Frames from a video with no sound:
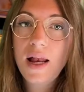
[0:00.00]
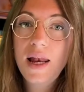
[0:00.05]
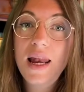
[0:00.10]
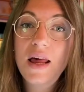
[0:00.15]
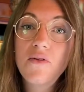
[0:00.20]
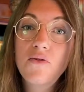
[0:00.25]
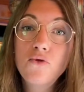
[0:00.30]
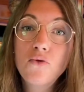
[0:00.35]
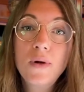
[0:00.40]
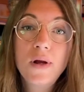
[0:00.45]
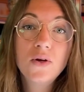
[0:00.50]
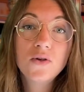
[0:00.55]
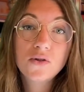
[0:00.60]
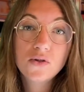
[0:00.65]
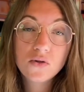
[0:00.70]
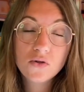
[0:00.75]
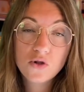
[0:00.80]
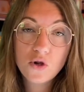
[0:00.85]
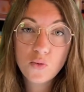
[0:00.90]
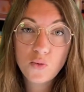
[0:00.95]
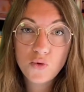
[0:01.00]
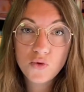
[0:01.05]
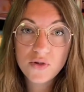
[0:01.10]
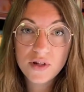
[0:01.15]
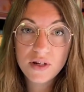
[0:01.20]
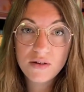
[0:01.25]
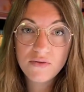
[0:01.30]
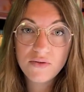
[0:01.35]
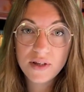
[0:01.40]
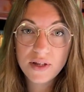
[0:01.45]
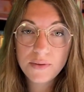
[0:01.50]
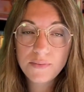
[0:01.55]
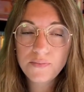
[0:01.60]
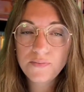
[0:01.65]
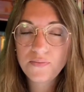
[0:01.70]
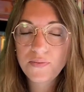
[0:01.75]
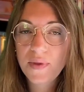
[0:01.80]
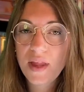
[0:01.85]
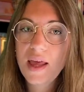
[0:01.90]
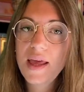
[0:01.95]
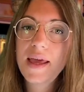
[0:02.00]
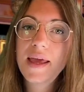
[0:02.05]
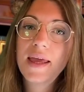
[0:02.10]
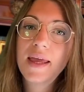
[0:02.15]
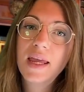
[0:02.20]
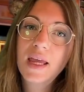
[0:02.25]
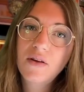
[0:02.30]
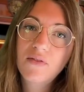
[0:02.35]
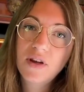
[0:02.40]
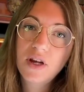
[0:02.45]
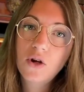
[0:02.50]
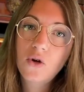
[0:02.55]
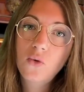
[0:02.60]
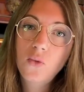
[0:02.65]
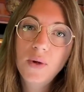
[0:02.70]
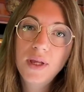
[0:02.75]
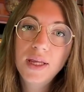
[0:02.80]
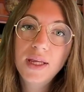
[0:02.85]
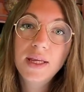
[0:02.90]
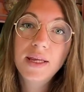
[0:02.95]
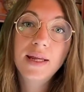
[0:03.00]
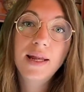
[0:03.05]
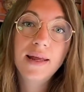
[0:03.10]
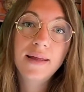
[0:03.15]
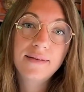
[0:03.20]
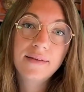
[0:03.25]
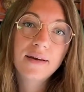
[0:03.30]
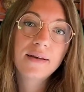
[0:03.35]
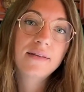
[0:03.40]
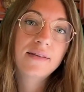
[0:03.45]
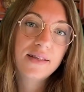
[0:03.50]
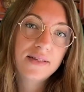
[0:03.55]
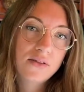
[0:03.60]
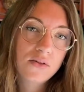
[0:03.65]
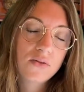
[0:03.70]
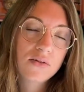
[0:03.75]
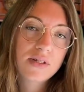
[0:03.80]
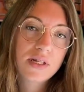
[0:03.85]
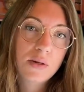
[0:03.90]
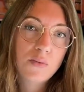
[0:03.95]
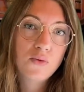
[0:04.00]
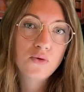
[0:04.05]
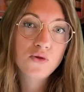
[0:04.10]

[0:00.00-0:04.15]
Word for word: La vue est le sens le plus élevé, et avec lui, il est un des sens les plus